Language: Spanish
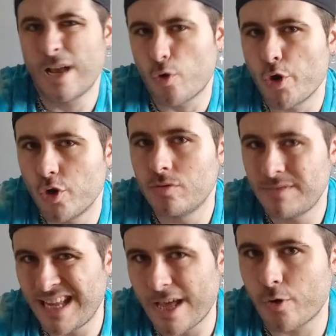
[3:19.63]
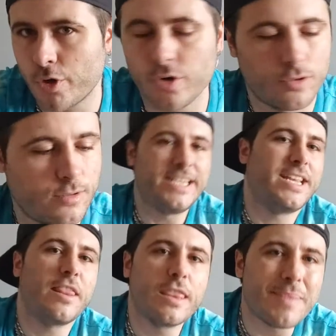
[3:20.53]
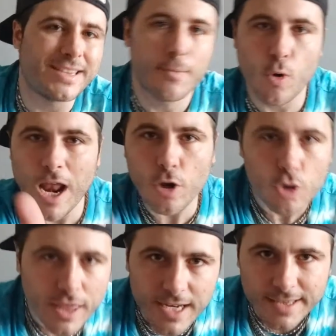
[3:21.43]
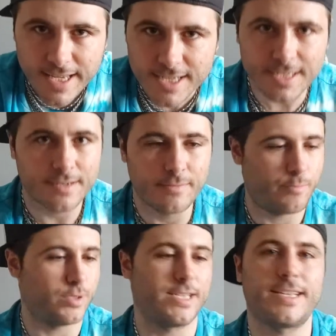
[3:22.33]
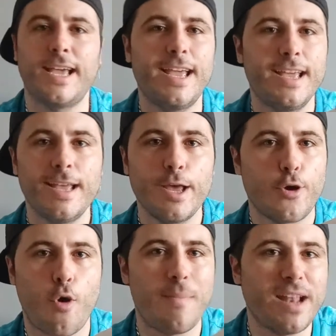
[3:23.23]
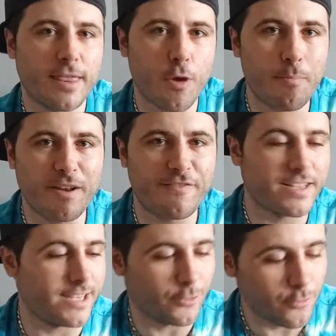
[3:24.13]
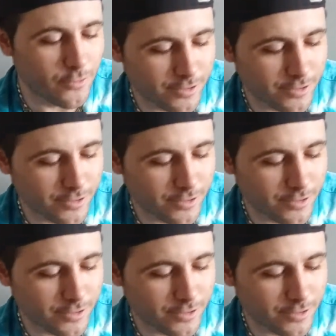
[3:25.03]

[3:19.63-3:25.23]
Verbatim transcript: da rollo, le da rollo. Y si ya encima te molan los Celtics, pues es que combinación perfecta, tú.